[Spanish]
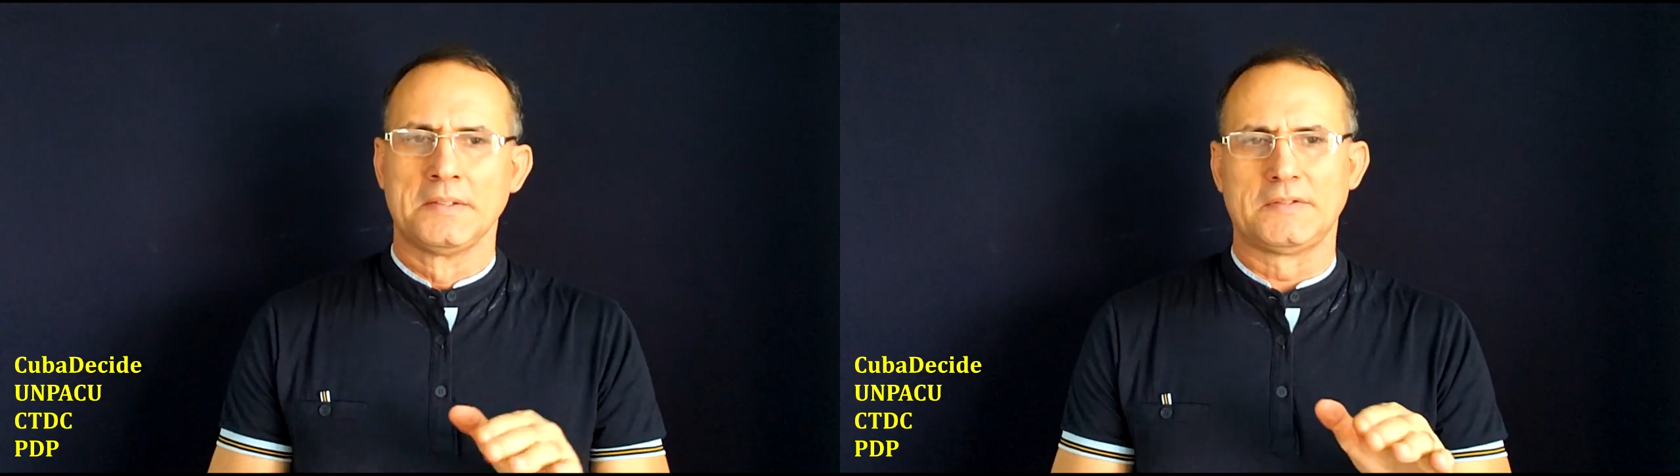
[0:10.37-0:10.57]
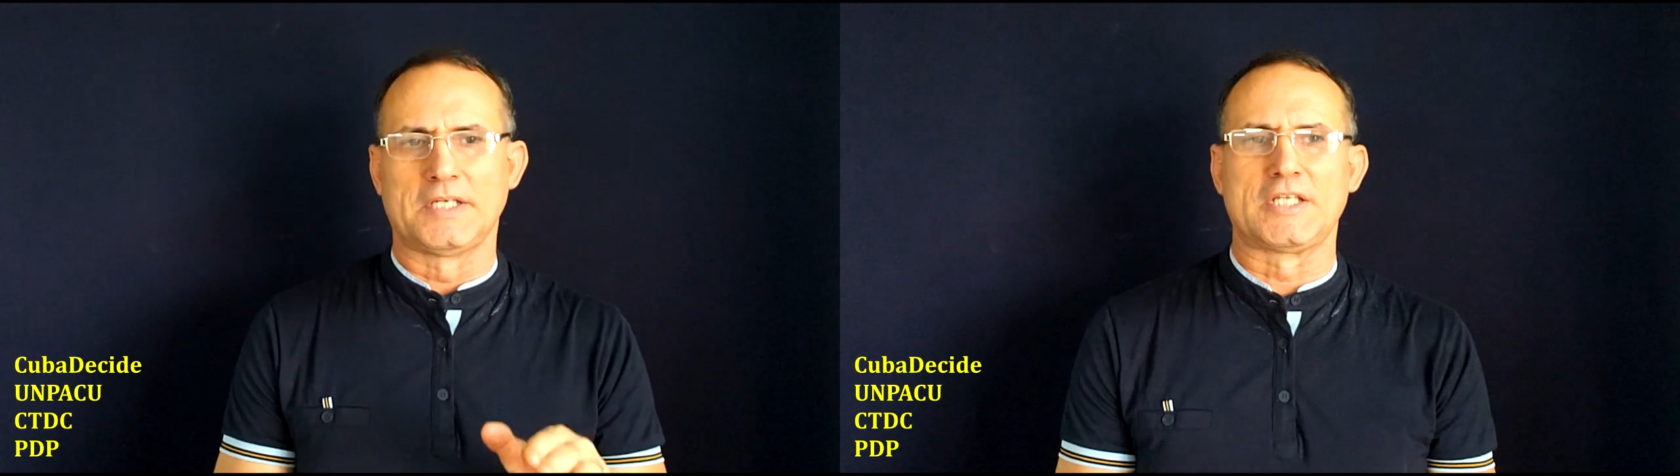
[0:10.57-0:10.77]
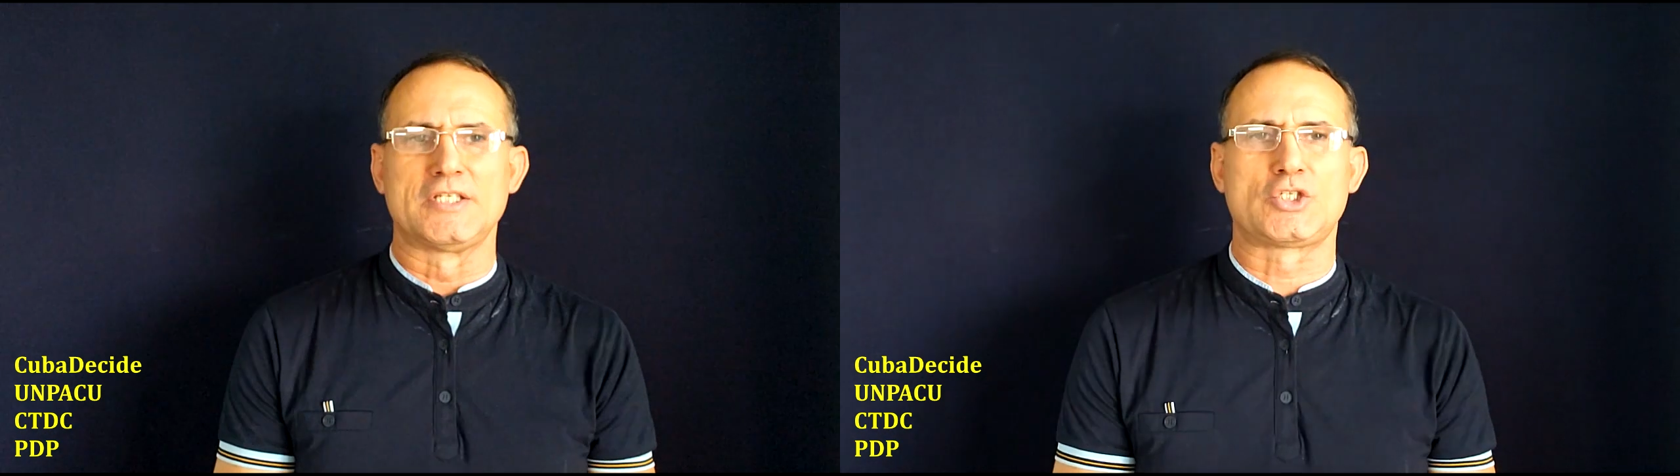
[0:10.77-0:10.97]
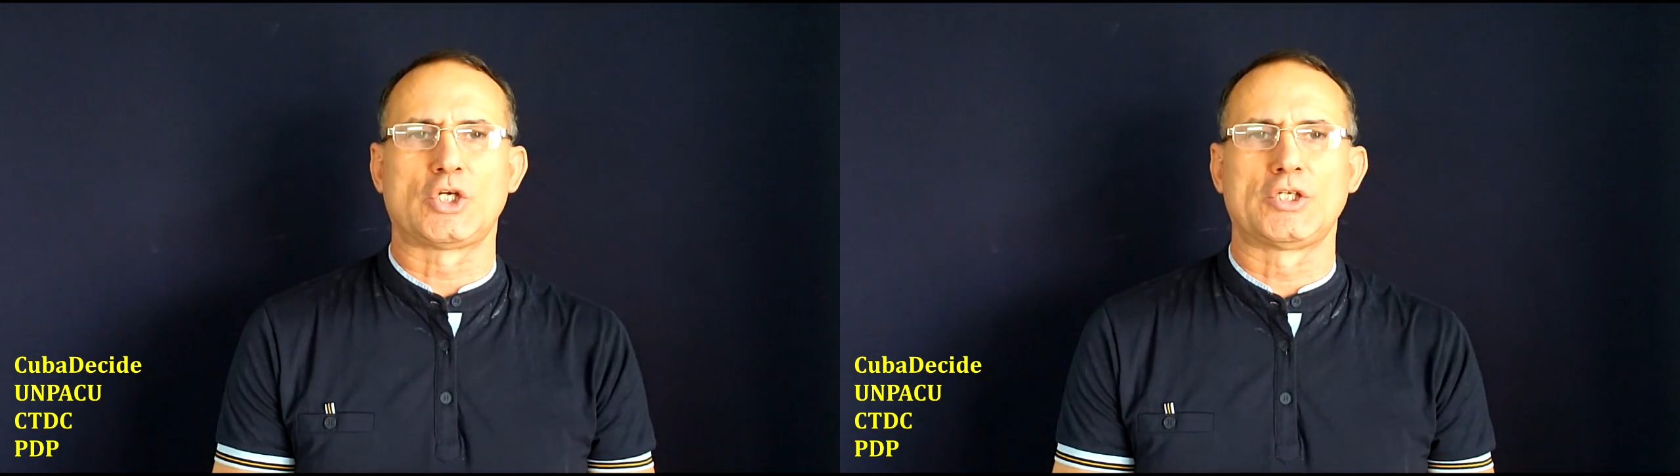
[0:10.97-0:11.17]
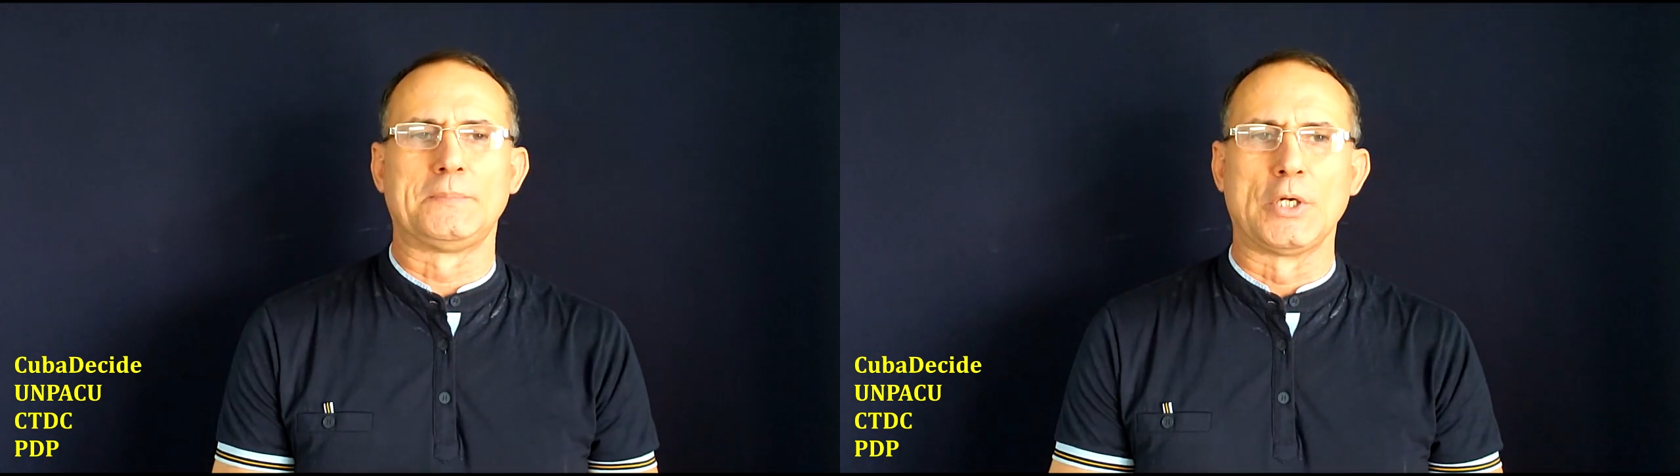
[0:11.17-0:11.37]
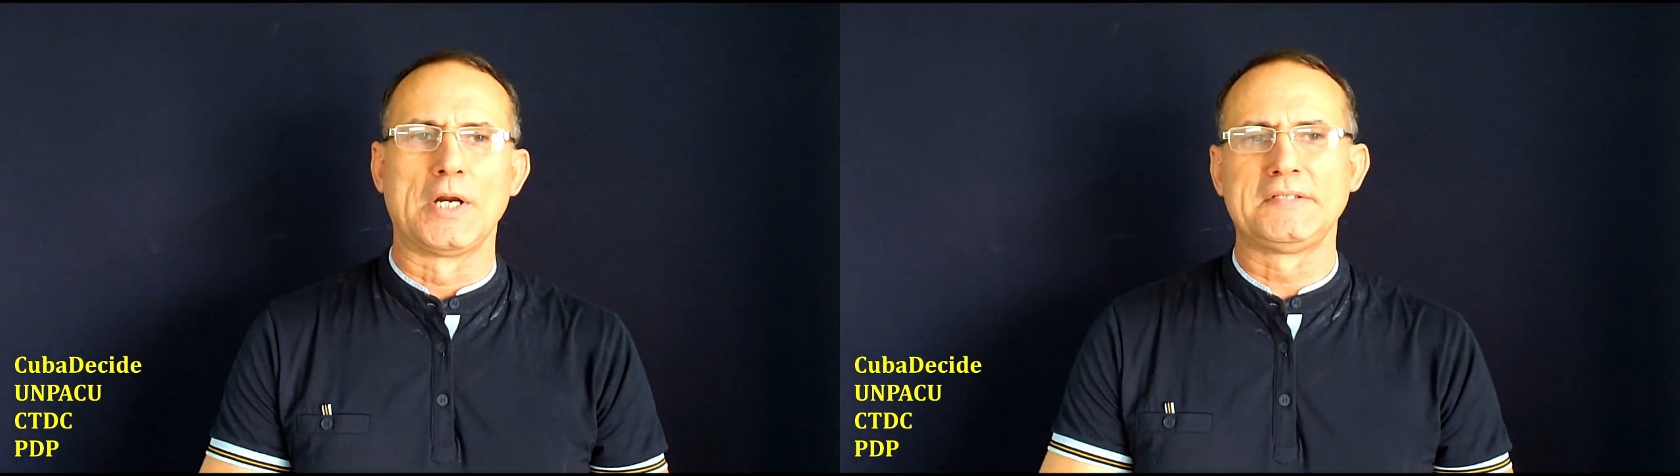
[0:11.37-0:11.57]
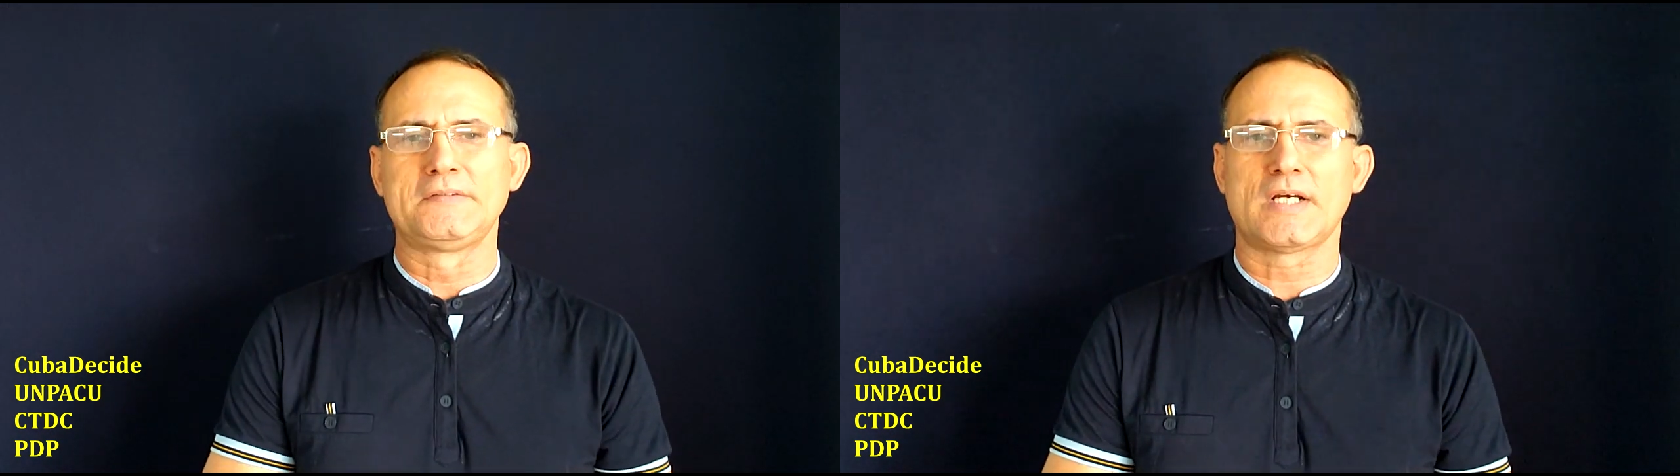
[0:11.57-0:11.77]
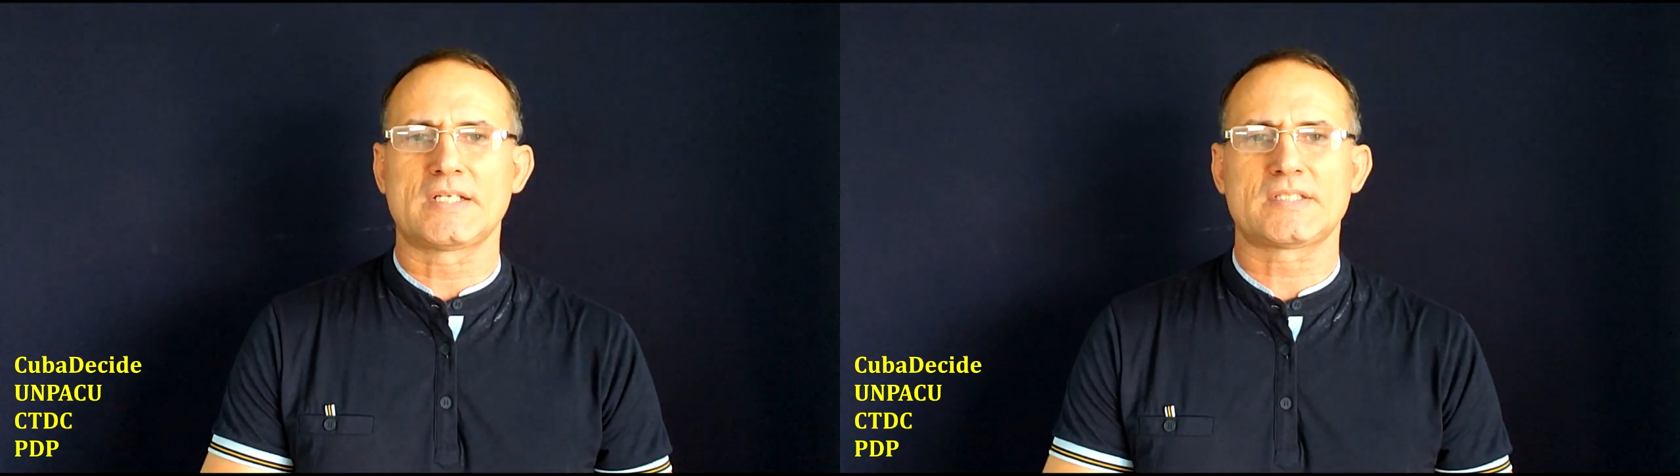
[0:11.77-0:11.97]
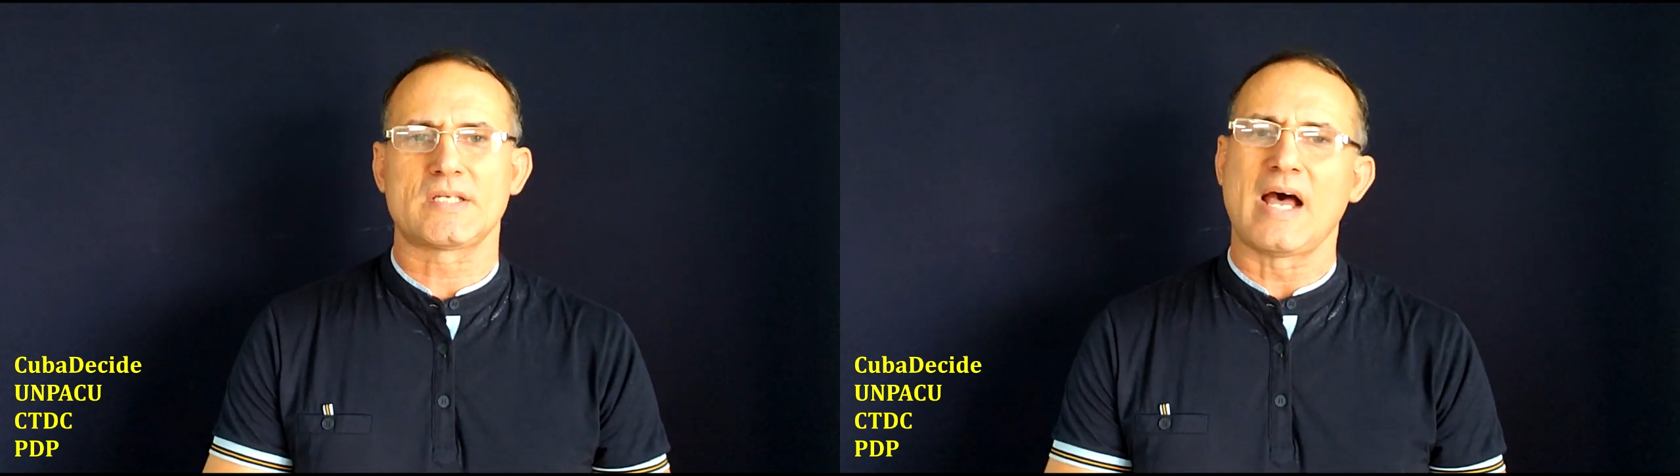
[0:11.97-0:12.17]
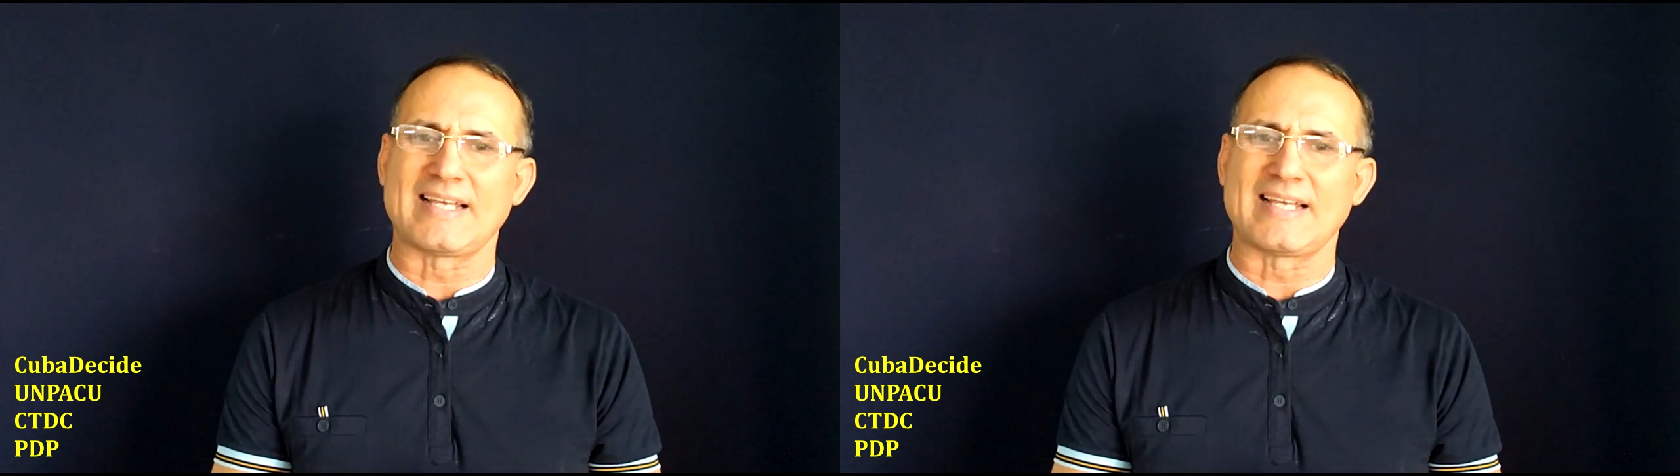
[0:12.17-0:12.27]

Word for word: detenciones violentas,